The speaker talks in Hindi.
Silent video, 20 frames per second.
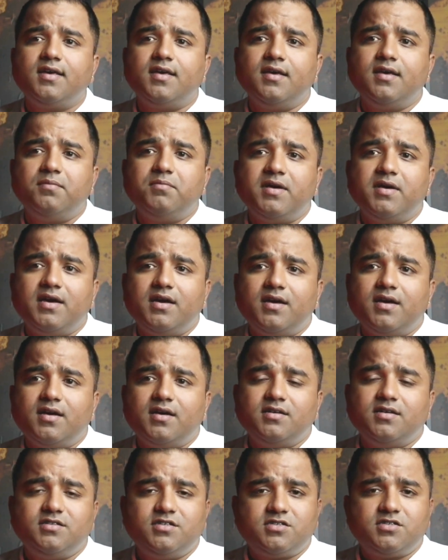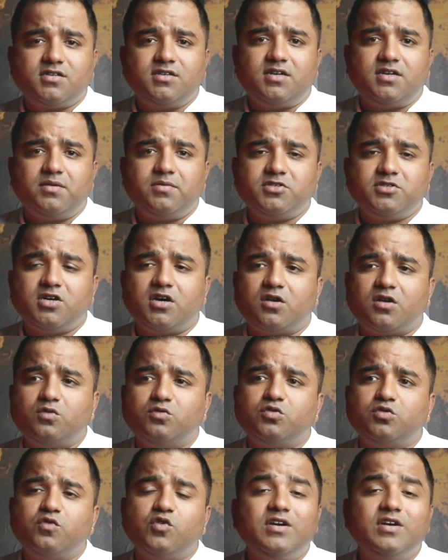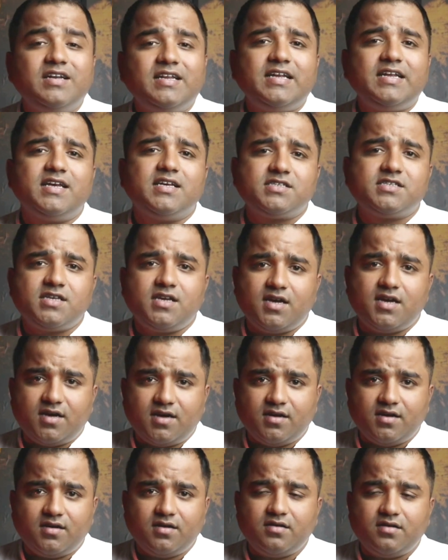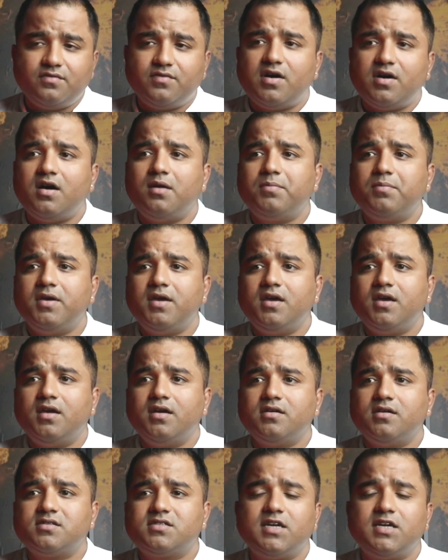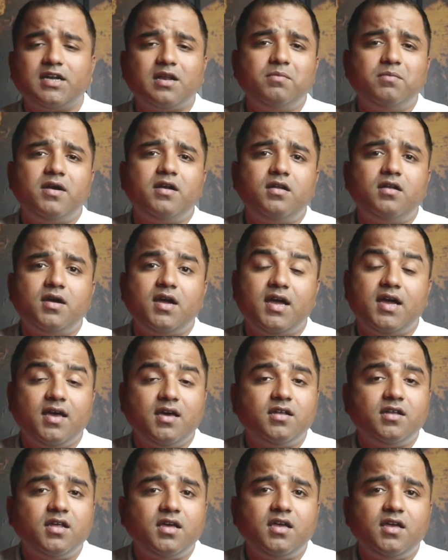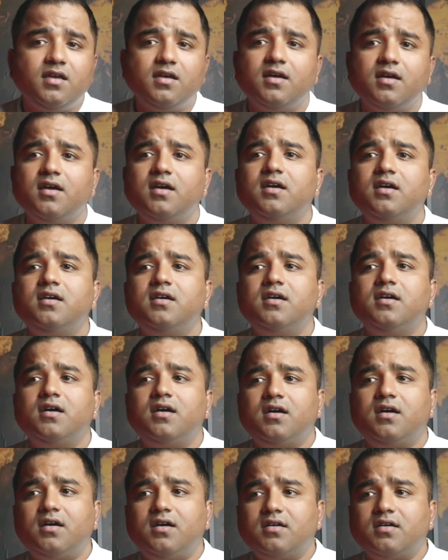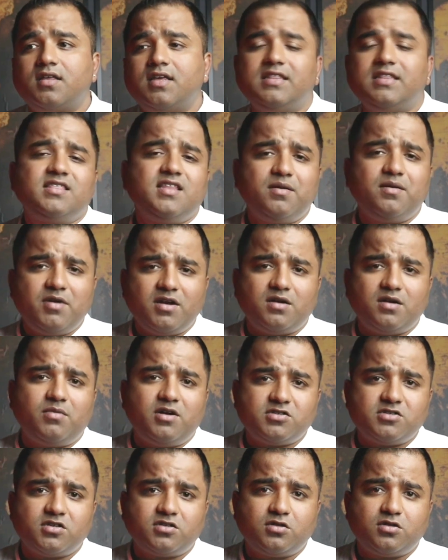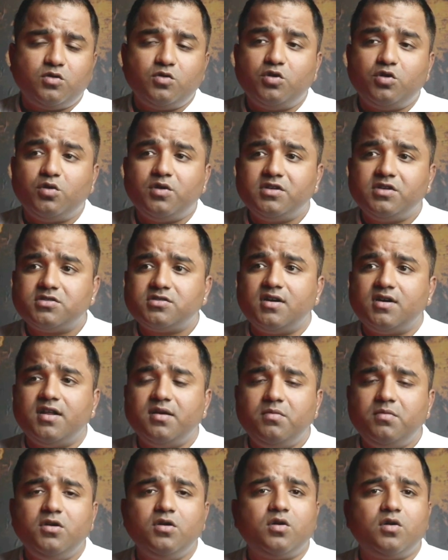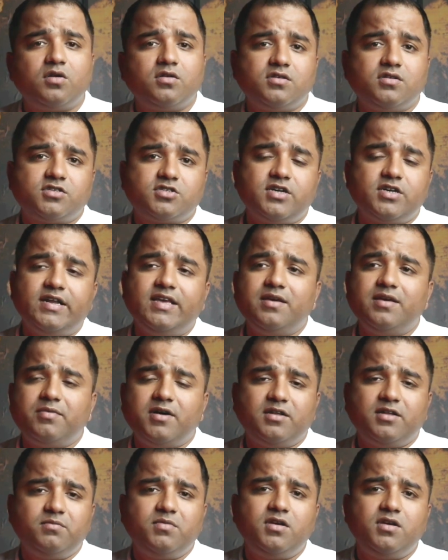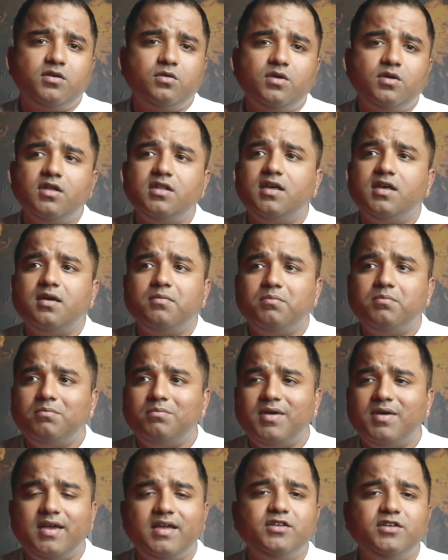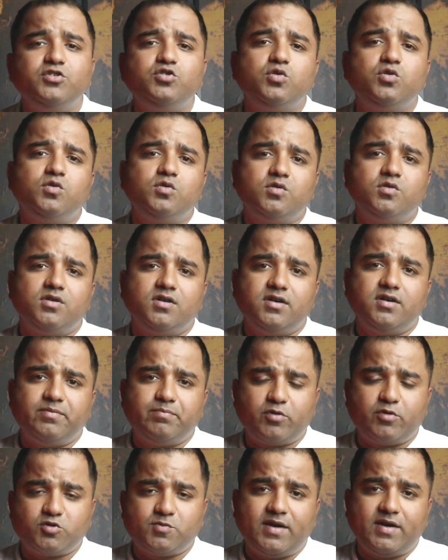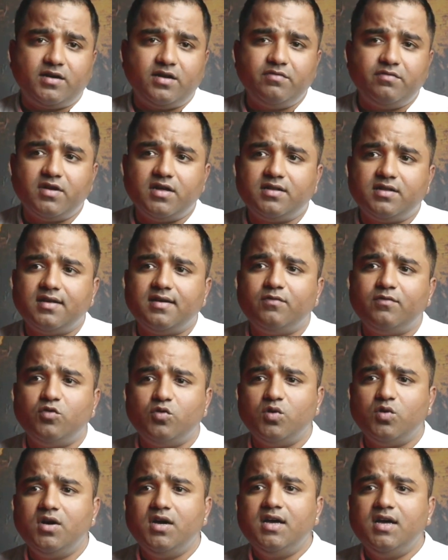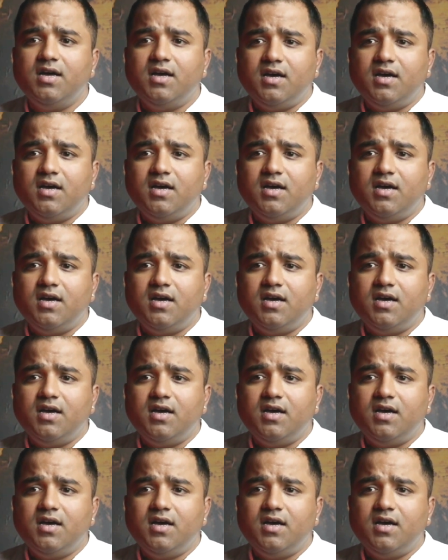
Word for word: कि मैं जिस कंट्री में जा रहा हूँ तो वो कंट्री कैसी है वहाँ पे सेटलमेंट है या नहीं आ, कितना मैं कमा सकता हूँ ड्यूरिंग स्टडी भी और स्टडी के बाद भी क्योंकि देखिए मेन जो प्रोस्पेक्टिव रहता है वो